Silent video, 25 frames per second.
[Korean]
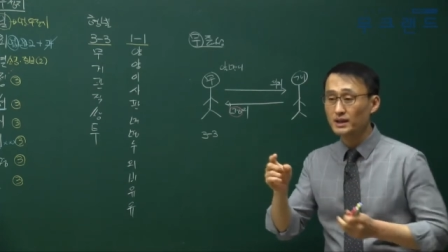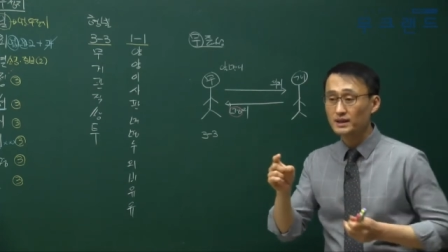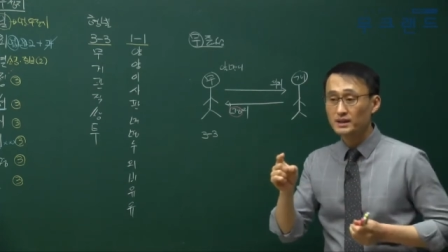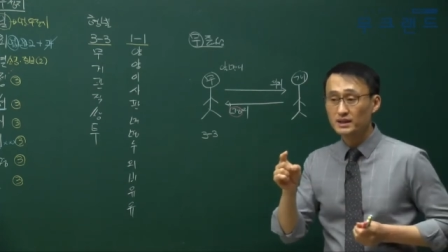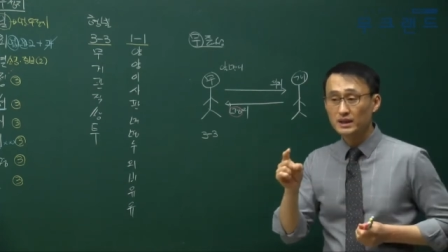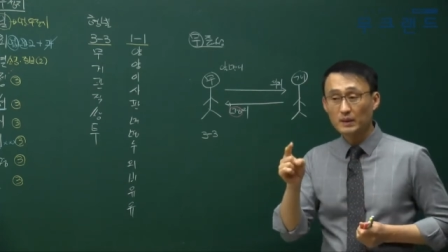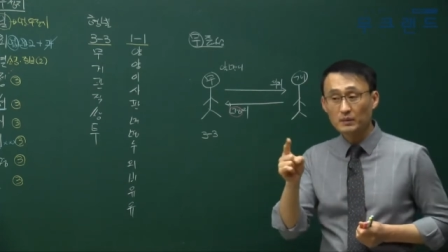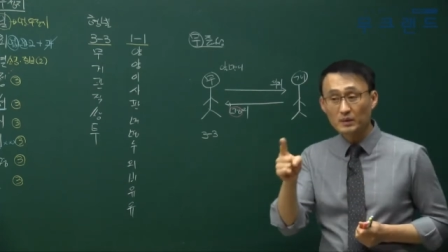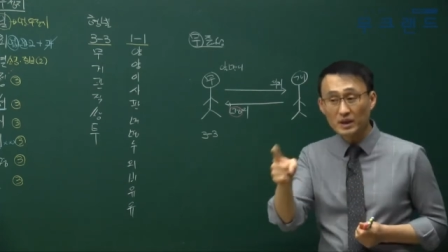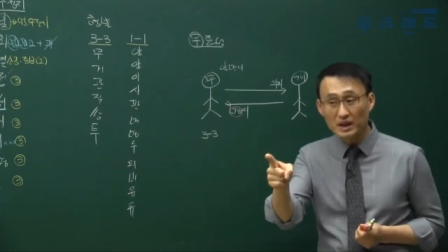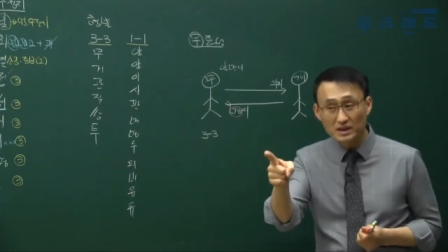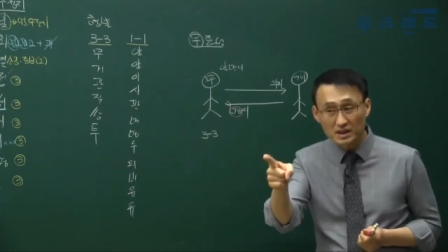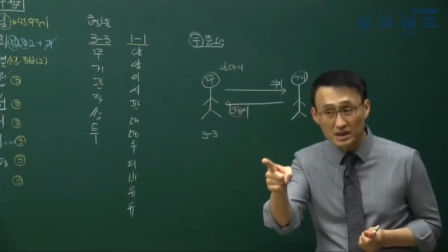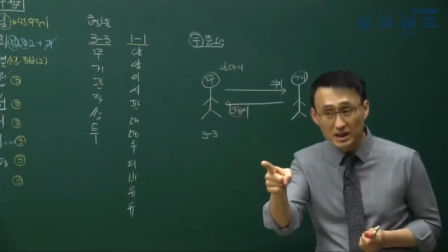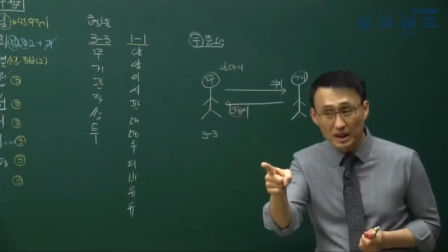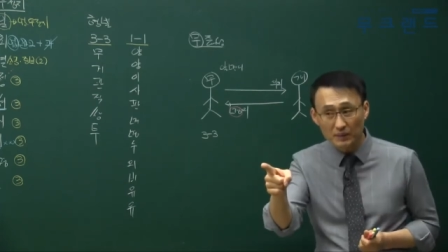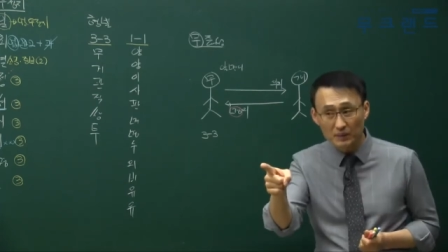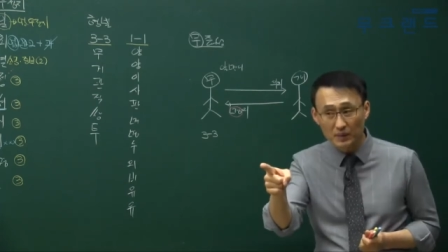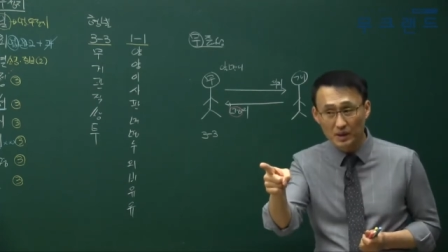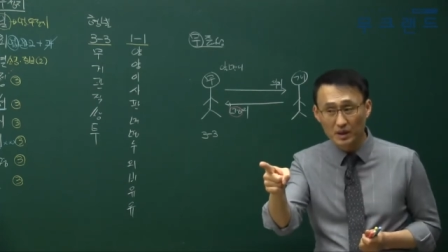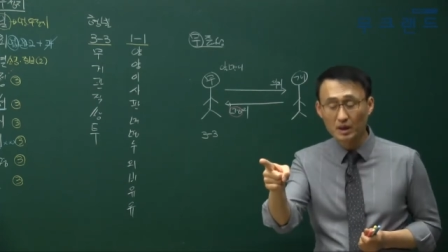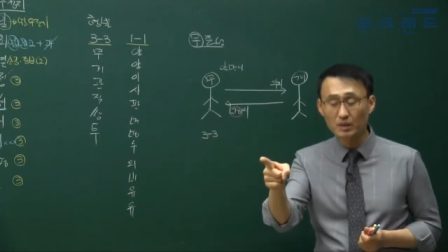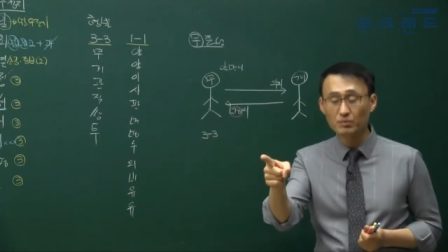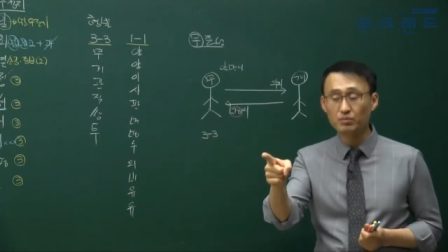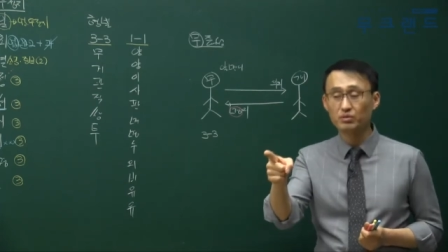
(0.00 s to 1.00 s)
3-3
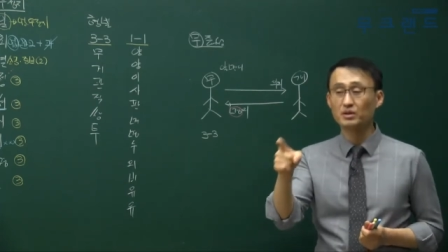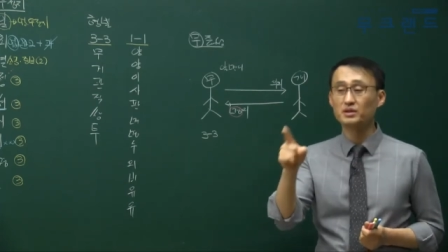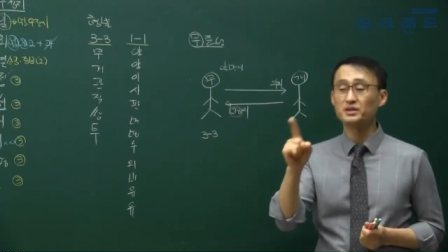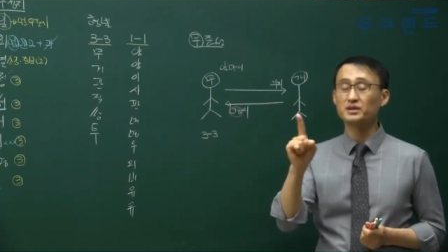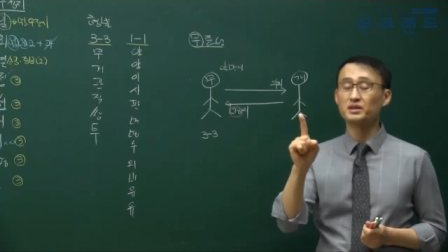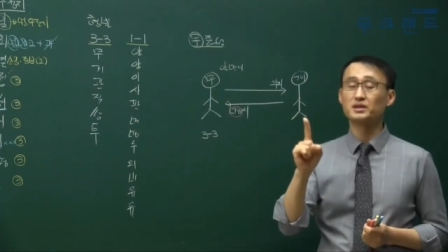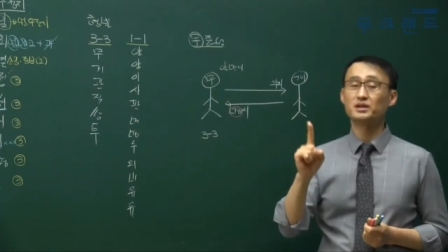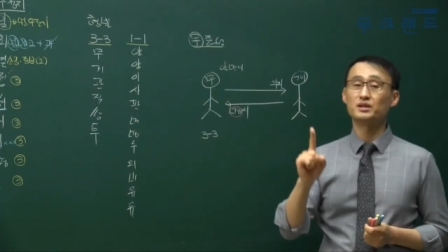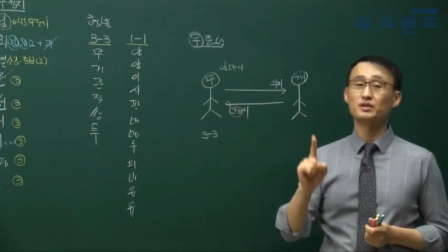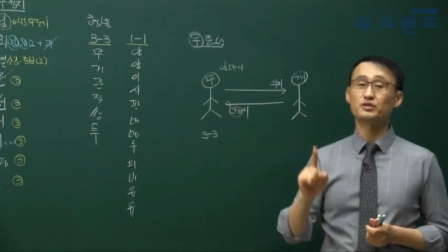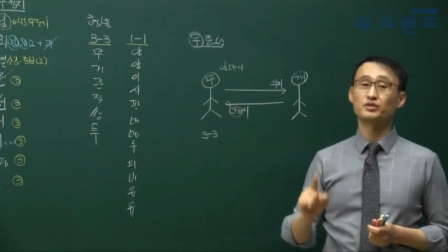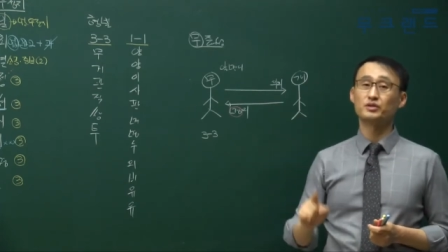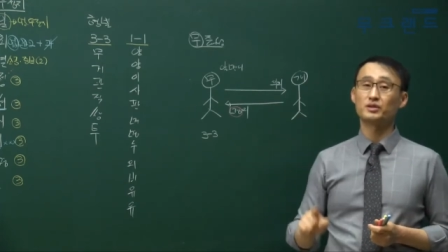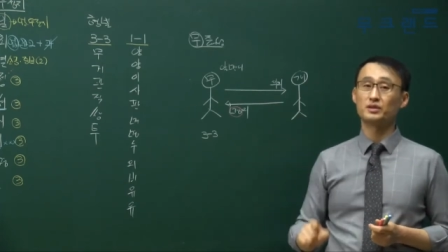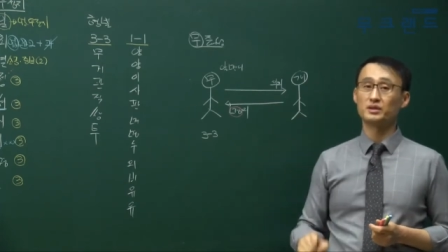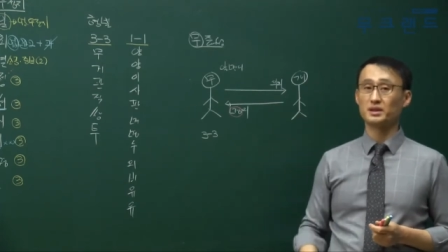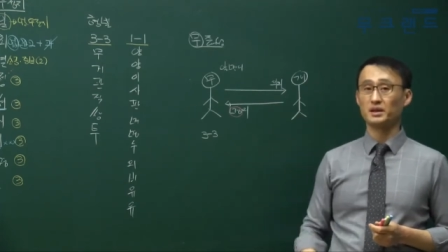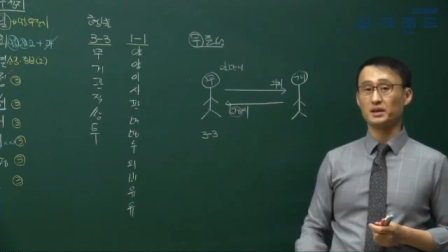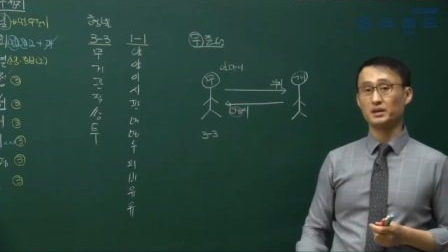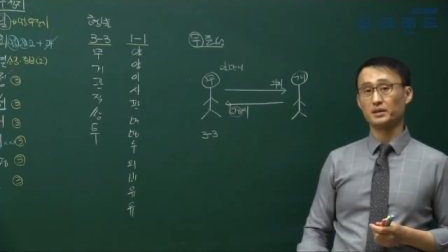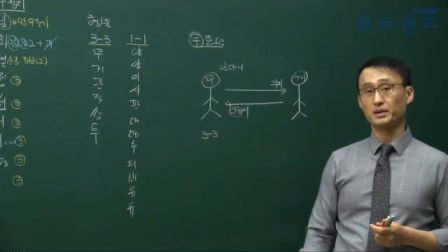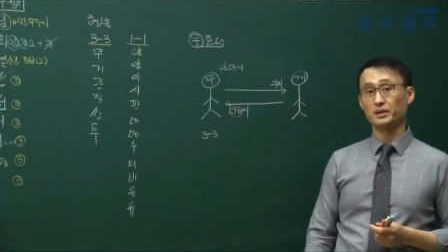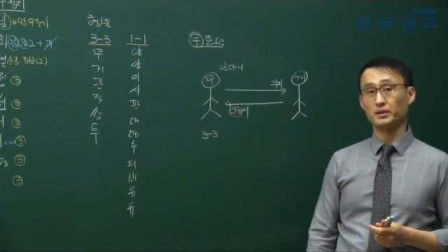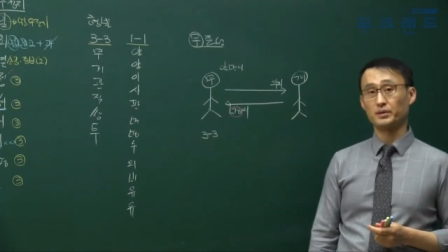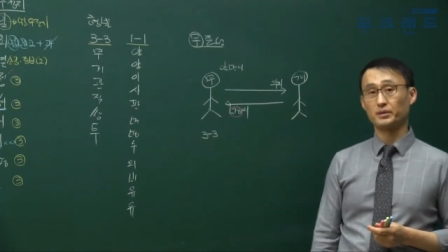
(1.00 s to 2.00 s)
이렇게 풀어서 실수를
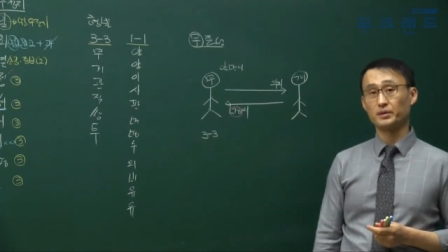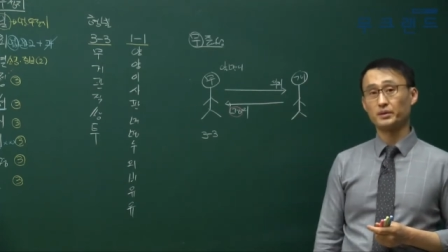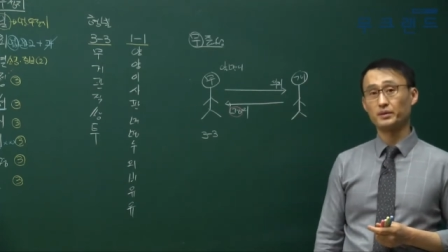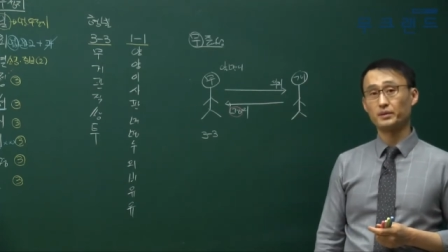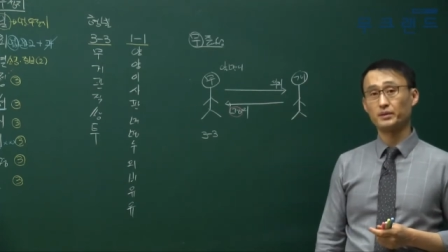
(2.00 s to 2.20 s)
잘한다고.